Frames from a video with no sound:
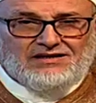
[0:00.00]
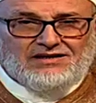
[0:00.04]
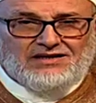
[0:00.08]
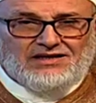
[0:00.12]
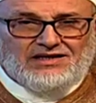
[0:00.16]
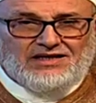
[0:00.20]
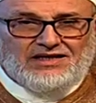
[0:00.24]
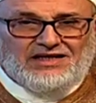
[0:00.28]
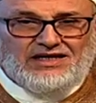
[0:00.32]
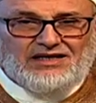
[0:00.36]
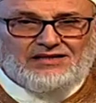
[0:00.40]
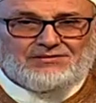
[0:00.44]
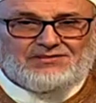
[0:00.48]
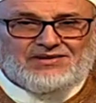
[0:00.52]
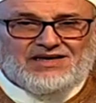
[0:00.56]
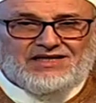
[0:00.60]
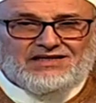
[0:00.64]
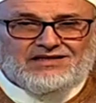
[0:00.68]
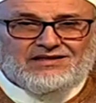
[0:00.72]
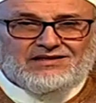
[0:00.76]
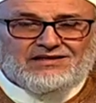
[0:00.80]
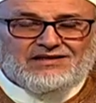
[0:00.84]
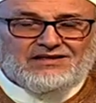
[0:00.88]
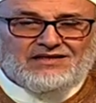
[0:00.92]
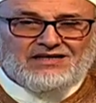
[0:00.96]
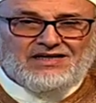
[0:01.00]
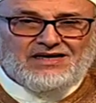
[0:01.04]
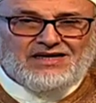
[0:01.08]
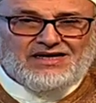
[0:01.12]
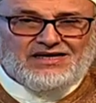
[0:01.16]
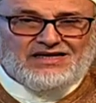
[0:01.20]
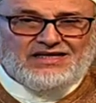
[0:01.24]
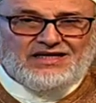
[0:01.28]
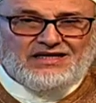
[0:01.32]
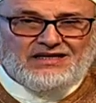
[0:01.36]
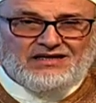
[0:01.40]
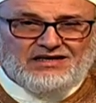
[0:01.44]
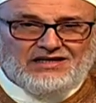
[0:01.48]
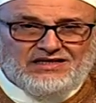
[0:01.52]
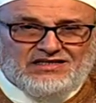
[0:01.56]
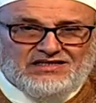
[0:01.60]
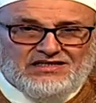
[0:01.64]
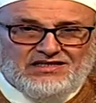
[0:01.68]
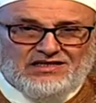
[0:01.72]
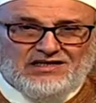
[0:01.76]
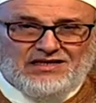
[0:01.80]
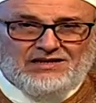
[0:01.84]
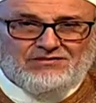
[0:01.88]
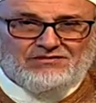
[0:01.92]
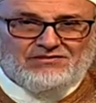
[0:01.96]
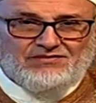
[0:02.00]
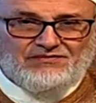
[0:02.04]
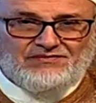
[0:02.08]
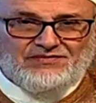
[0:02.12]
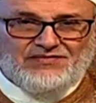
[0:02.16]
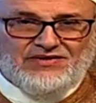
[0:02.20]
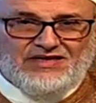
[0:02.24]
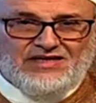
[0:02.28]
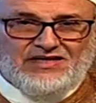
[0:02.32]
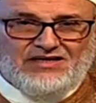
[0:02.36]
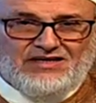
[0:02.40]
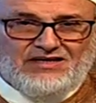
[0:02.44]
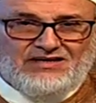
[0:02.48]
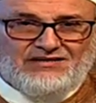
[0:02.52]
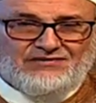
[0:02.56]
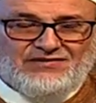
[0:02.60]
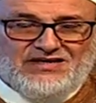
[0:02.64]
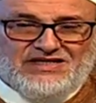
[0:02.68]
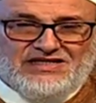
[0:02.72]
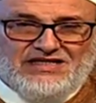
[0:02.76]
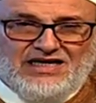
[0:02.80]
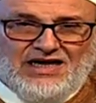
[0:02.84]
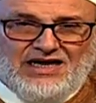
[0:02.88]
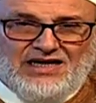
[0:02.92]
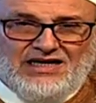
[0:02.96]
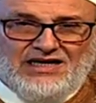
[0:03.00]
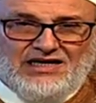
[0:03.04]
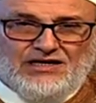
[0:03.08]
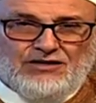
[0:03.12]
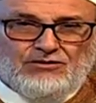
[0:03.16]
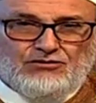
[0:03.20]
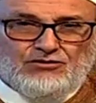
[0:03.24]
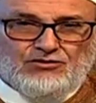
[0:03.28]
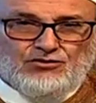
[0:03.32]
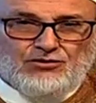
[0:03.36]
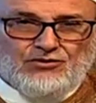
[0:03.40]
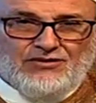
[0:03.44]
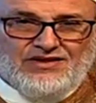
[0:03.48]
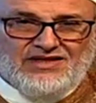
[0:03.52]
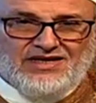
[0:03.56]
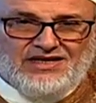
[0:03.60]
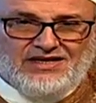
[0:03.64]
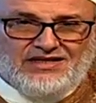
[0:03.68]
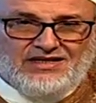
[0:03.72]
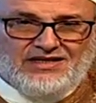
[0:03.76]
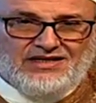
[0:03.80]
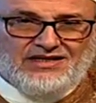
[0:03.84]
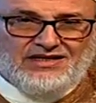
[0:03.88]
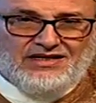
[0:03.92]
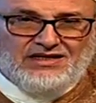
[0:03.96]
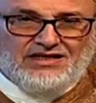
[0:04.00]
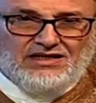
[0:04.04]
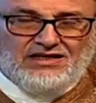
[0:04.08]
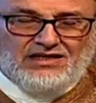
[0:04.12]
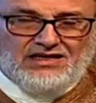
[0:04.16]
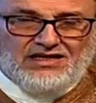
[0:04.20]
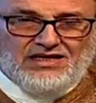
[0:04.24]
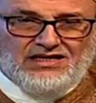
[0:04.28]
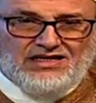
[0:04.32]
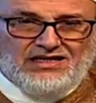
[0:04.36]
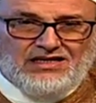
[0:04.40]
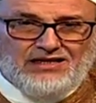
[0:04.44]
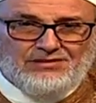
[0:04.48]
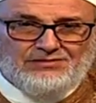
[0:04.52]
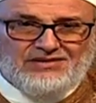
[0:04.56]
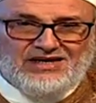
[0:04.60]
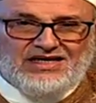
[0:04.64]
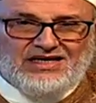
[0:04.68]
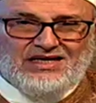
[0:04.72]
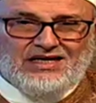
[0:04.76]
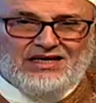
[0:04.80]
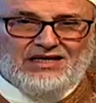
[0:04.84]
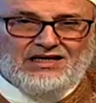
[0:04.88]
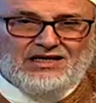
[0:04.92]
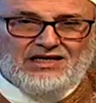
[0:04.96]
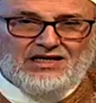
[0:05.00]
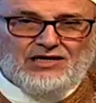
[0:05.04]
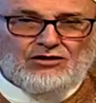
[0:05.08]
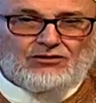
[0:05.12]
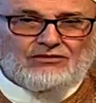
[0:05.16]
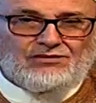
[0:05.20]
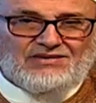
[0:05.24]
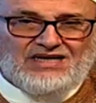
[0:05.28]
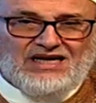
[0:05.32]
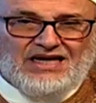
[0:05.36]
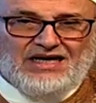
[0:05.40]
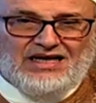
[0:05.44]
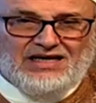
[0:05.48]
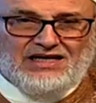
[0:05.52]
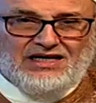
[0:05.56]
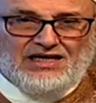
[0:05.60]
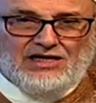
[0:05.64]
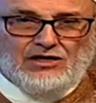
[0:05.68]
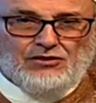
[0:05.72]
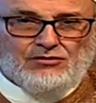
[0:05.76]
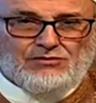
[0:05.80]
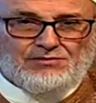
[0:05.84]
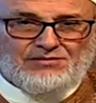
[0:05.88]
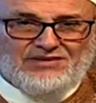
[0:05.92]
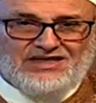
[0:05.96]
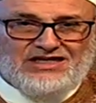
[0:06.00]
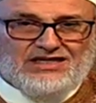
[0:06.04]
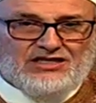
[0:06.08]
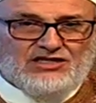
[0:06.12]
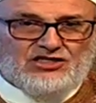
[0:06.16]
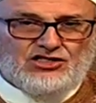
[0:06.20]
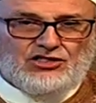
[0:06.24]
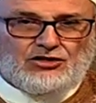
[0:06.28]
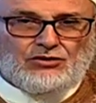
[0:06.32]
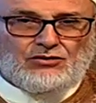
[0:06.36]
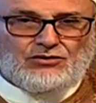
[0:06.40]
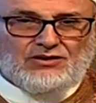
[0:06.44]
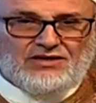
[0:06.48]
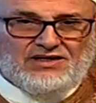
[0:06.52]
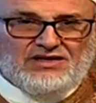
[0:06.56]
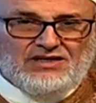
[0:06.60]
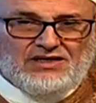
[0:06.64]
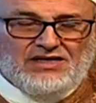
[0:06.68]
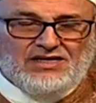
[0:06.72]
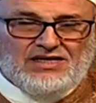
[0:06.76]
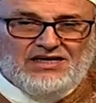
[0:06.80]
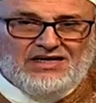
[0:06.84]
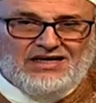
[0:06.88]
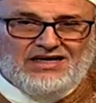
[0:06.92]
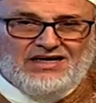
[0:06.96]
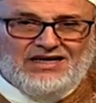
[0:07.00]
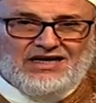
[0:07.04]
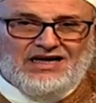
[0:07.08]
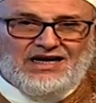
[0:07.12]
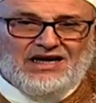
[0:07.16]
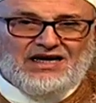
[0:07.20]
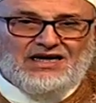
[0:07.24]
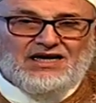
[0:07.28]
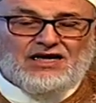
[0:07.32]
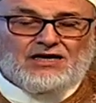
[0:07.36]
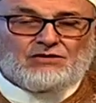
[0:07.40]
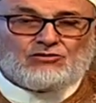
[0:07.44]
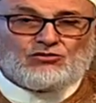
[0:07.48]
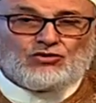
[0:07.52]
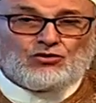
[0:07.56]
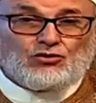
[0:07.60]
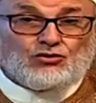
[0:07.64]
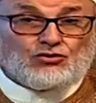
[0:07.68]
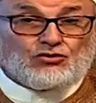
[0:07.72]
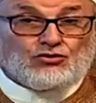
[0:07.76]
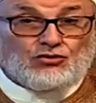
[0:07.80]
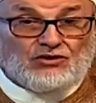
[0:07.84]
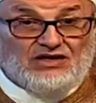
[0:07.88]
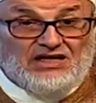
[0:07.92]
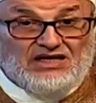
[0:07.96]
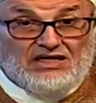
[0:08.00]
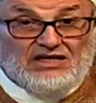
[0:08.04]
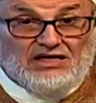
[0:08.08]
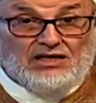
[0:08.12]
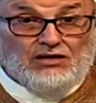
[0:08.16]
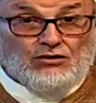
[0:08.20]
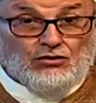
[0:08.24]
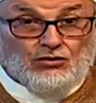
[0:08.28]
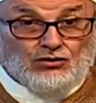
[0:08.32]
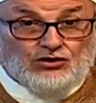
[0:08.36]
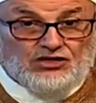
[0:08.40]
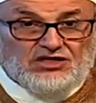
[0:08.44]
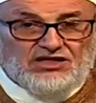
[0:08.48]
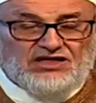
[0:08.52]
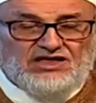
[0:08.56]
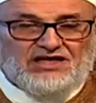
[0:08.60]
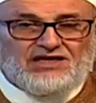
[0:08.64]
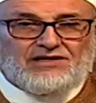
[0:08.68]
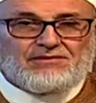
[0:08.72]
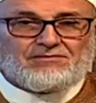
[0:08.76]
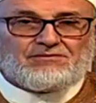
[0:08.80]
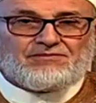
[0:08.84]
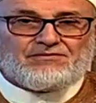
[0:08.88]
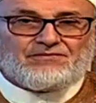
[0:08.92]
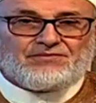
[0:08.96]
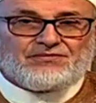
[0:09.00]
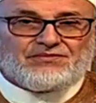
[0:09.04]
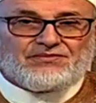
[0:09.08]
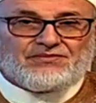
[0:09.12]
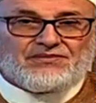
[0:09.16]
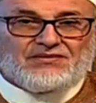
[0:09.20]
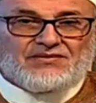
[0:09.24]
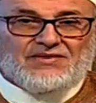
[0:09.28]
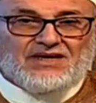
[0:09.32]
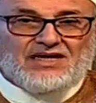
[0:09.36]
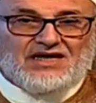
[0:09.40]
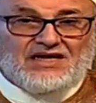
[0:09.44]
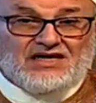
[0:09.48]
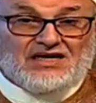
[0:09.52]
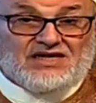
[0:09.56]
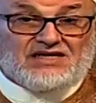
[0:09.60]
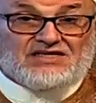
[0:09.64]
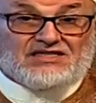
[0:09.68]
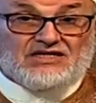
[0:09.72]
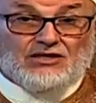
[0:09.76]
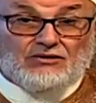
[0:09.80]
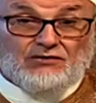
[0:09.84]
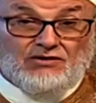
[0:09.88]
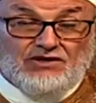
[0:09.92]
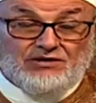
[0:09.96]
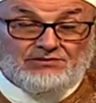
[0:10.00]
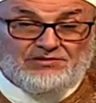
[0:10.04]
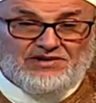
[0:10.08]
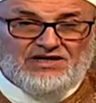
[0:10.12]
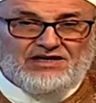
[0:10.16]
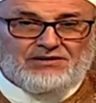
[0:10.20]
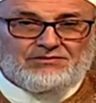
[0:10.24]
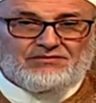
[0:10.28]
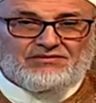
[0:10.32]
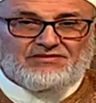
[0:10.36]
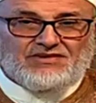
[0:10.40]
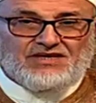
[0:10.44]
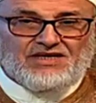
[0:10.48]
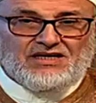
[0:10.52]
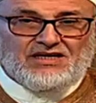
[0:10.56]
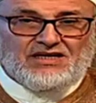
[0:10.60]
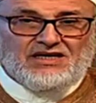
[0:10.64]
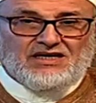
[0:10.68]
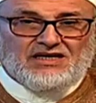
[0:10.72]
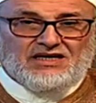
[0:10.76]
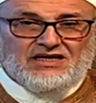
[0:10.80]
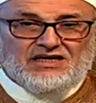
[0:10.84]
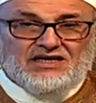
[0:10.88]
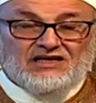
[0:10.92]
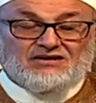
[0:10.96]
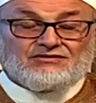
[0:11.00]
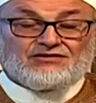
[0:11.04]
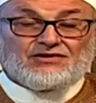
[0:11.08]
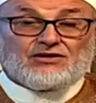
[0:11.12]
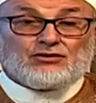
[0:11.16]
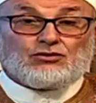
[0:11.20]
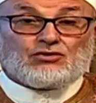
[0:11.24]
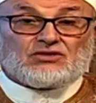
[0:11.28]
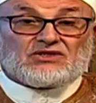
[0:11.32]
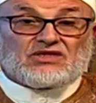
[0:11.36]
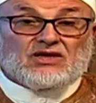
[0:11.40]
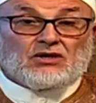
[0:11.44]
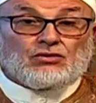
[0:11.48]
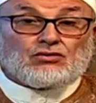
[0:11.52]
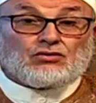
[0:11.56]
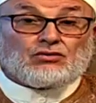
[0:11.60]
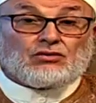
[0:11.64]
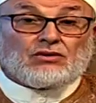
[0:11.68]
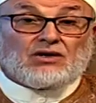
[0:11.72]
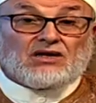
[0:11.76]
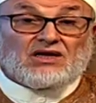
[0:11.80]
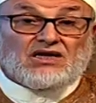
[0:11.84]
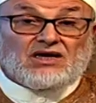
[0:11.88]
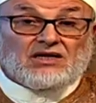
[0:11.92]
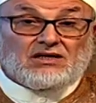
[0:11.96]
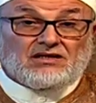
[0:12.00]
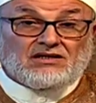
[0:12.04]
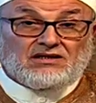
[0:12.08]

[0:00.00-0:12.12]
عبادة هذه الأصنام فجعلهم جذاذا إلا كبيرا لهم لعلهم يرجعون لعلهم يعودوا إلى رشدهم إلى صوابهم كيف يترك الله